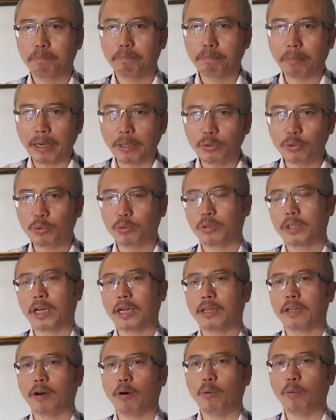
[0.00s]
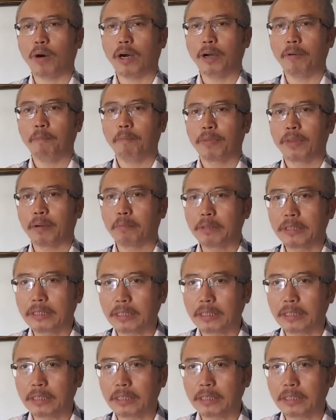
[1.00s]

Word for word: 帮助他逃亡，那么